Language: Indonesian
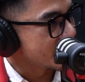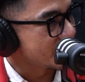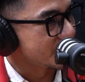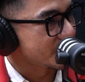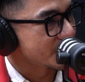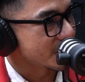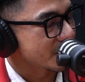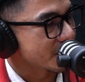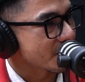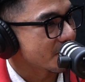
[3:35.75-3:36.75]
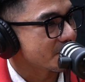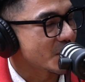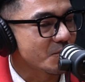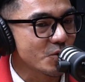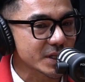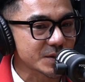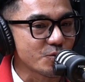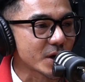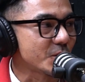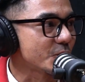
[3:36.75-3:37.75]
untuk membuat
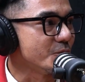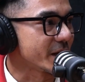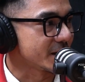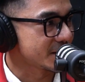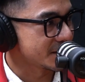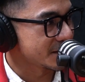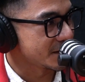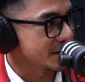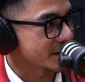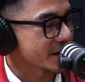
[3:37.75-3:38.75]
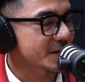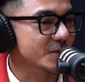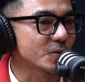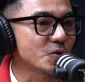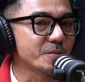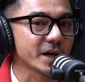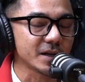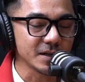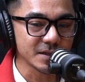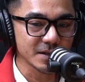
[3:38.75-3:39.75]
sebuah dokumen ya
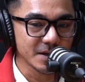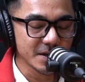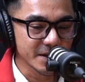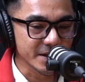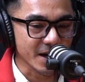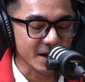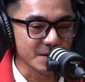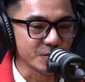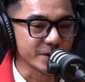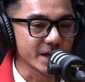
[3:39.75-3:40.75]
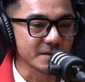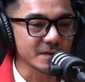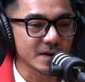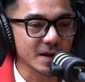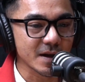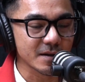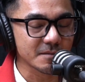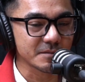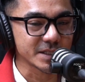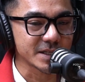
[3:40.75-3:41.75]
dokumen yang kemudian
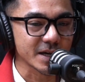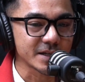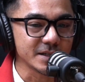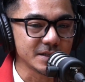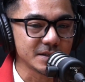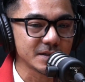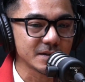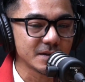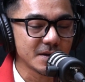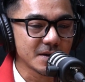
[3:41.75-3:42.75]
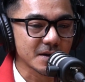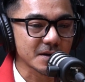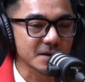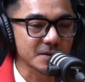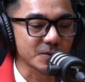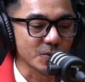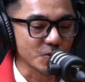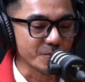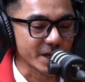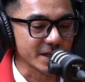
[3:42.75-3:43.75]
menjadi uh,
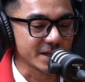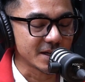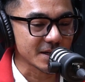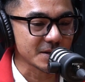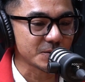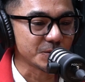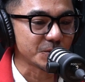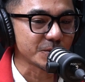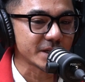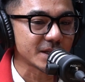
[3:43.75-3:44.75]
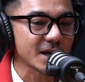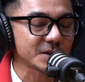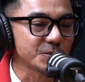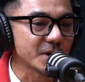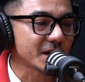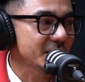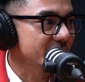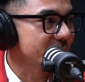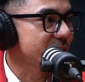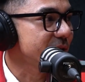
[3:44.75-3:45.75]
dokumen legal untuk kita ajukan
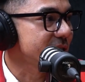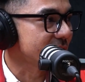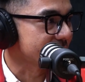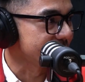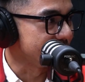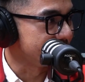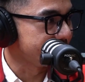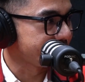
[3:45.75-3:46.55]
judicial review